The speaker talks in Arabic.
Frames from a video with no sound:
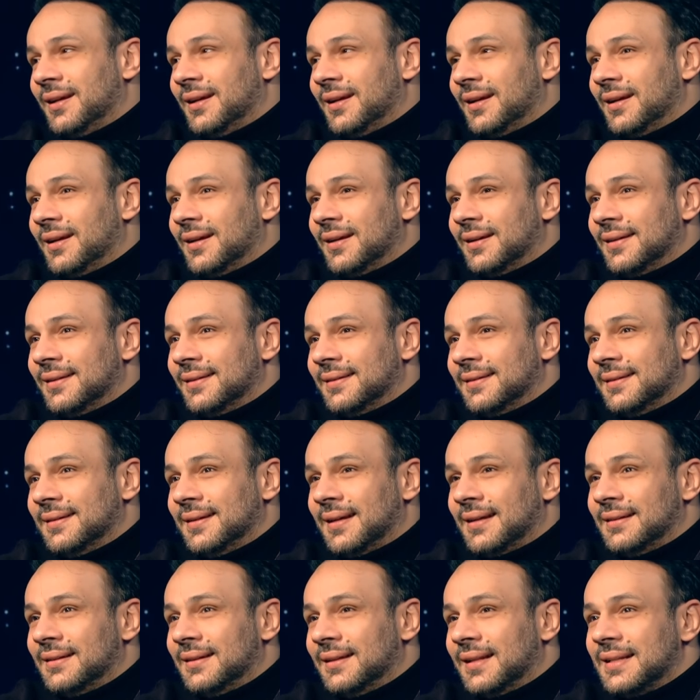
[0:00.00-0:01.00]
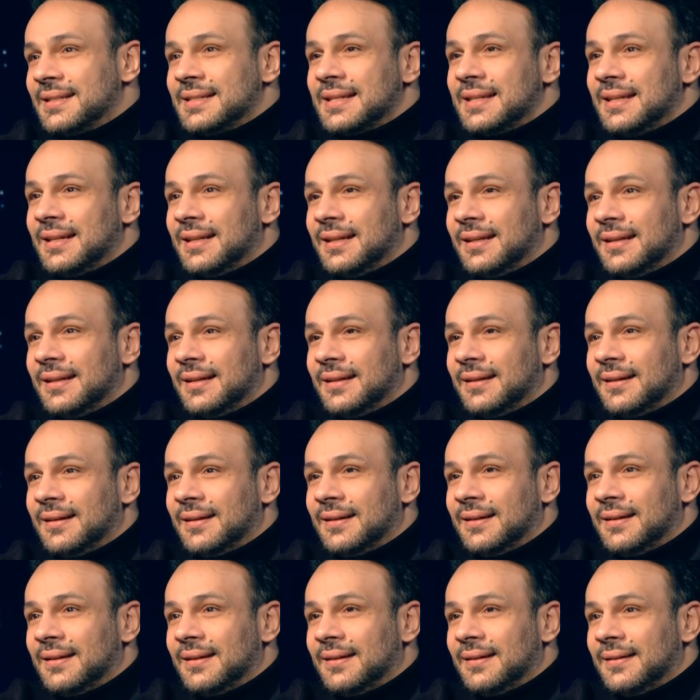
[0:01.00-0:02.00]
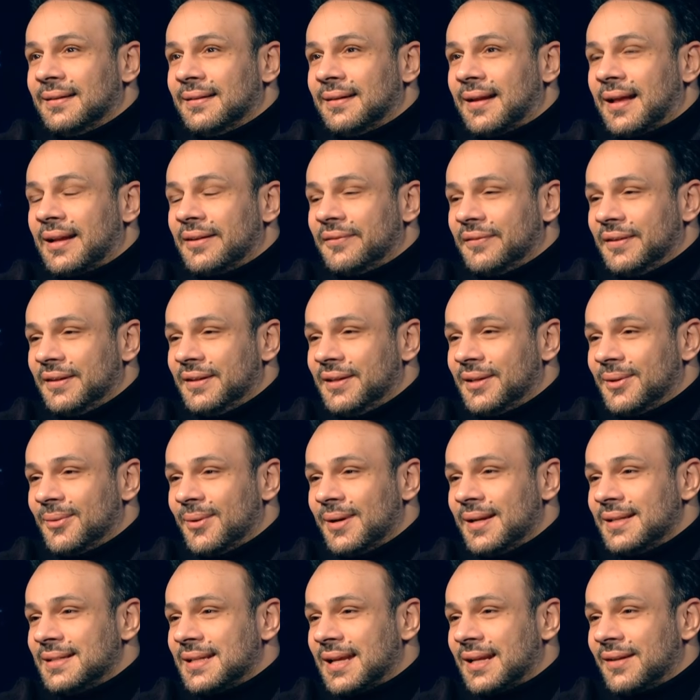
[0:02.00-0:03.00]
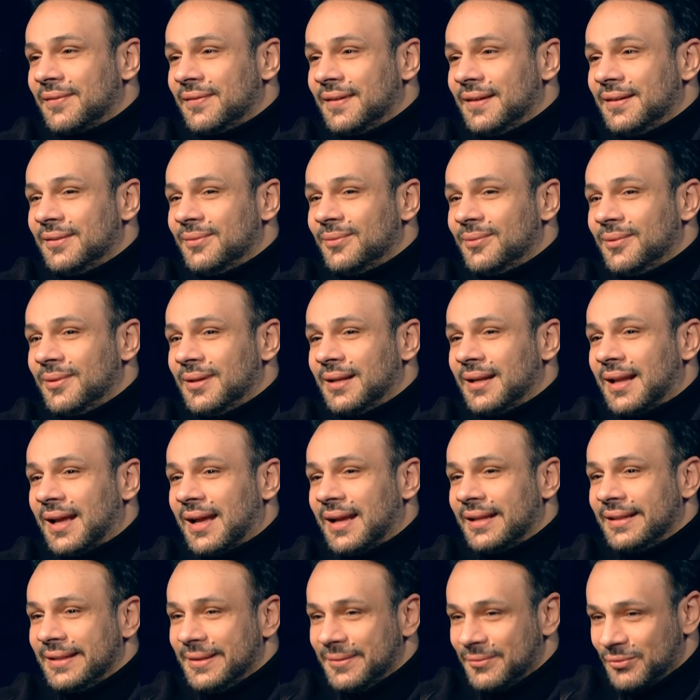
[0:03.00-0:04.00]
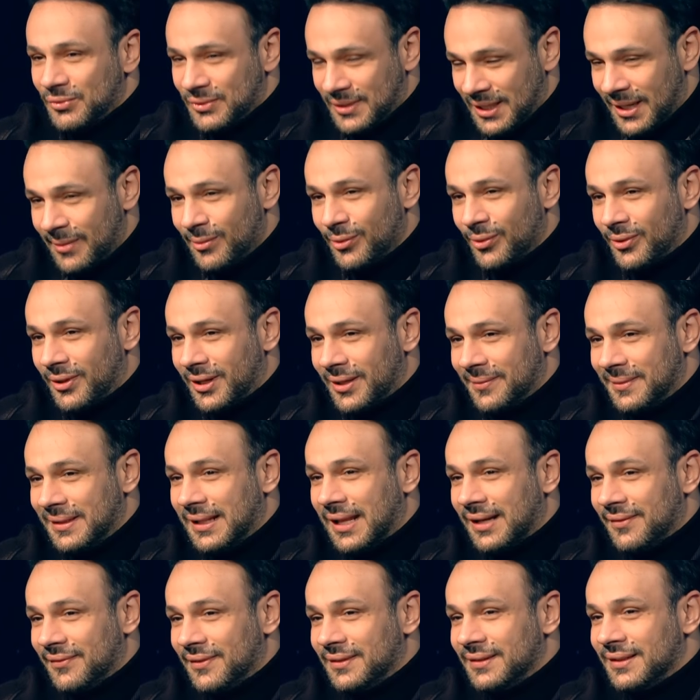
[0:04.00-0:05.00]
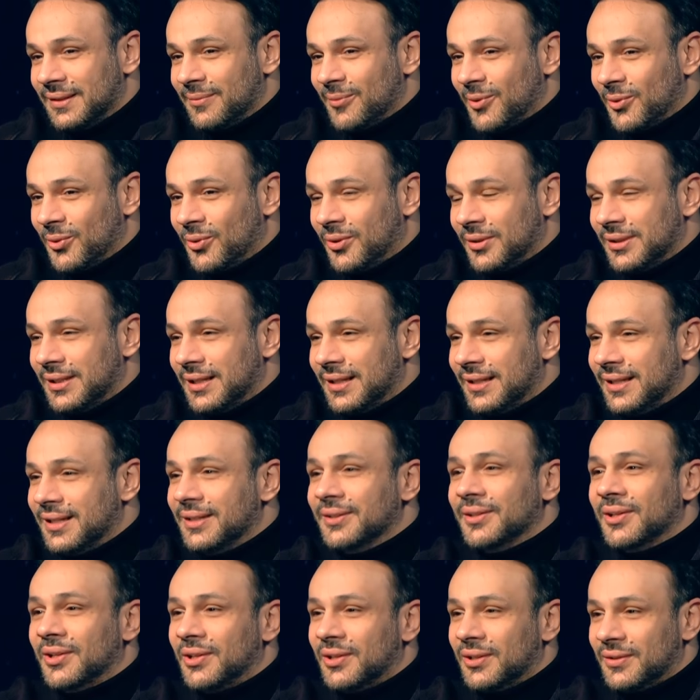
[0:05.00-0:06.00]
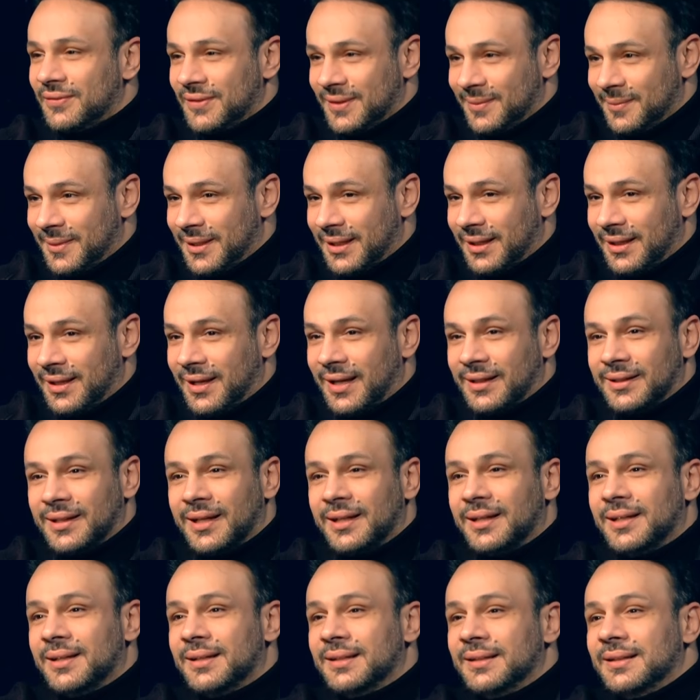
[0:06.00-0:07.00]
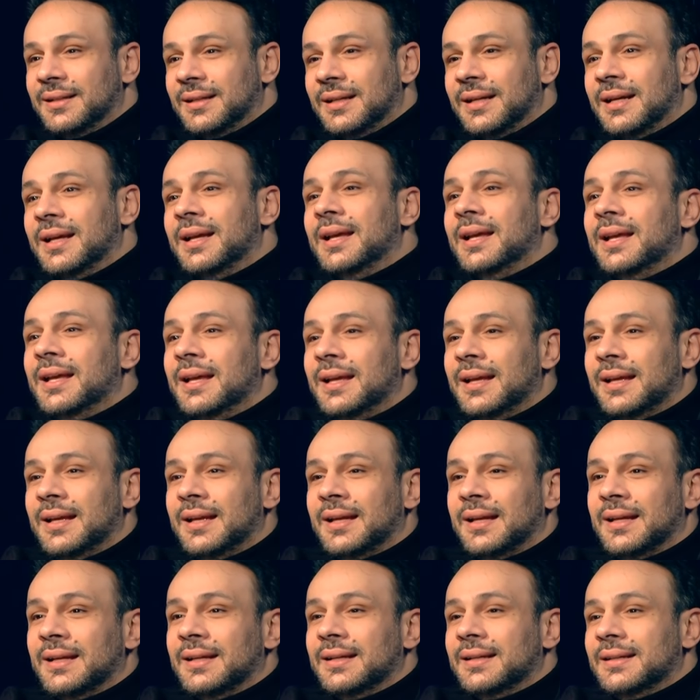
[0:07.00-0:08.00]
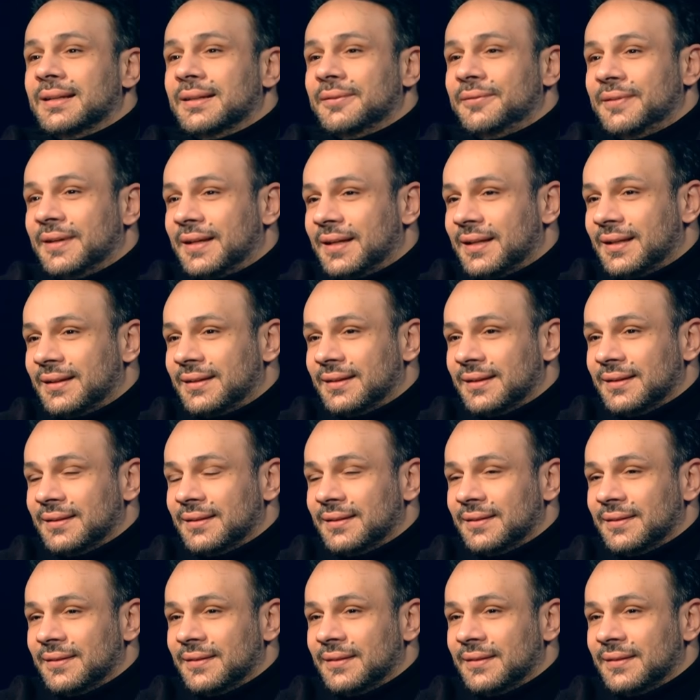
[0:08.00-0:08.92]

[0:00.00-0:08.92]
آه، يعني الناس اللي عارفيني كويس عارفين والقاعدين واصحابي القريبين عارفين ان الموضوع ده ليل نهار في دماغي يعني انا آه، فكره ان